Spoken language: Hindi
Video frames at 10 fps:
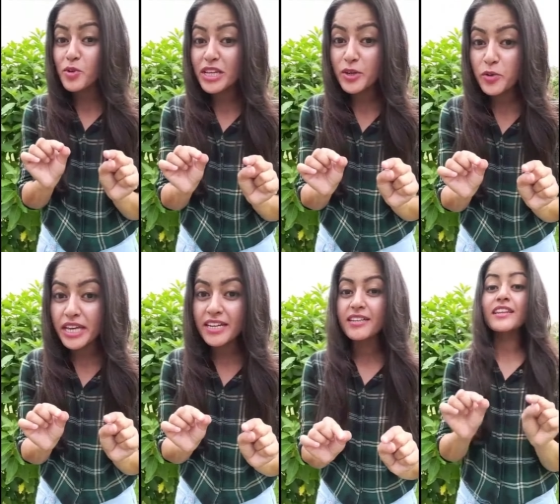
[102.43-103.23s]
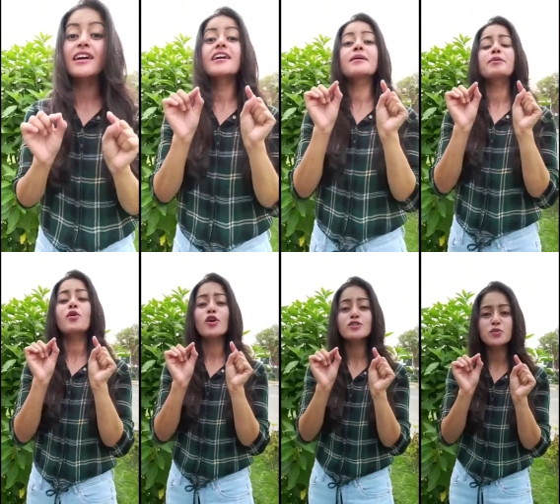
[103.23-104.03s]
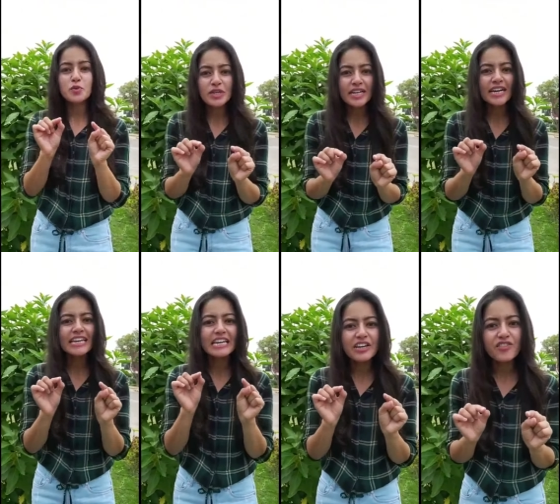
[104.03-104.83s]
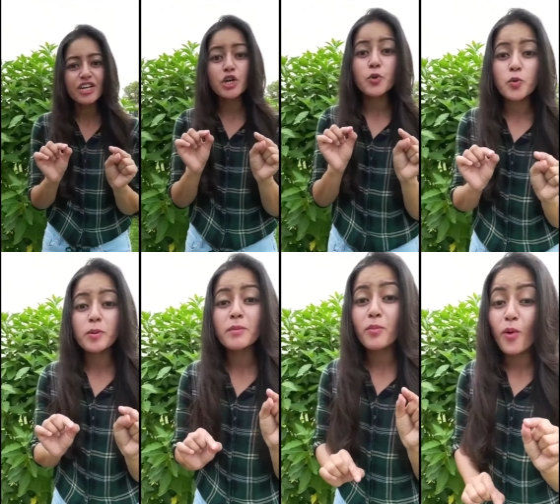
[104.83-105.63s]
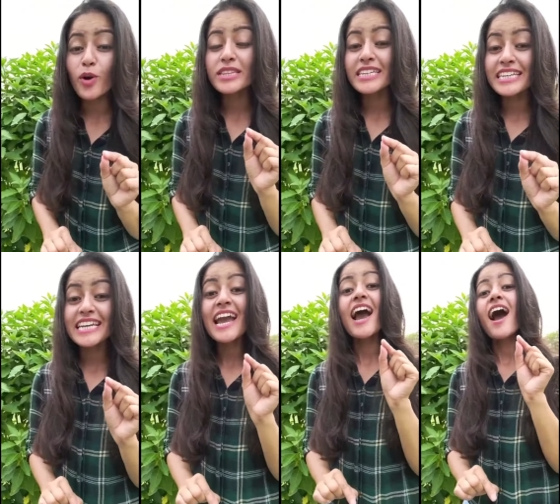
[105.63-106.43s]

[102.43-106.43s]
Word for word: बिल्कुल इंक्लूड नहीं करना है बिकॉज उनका लीवर के ऊपर बहुत ही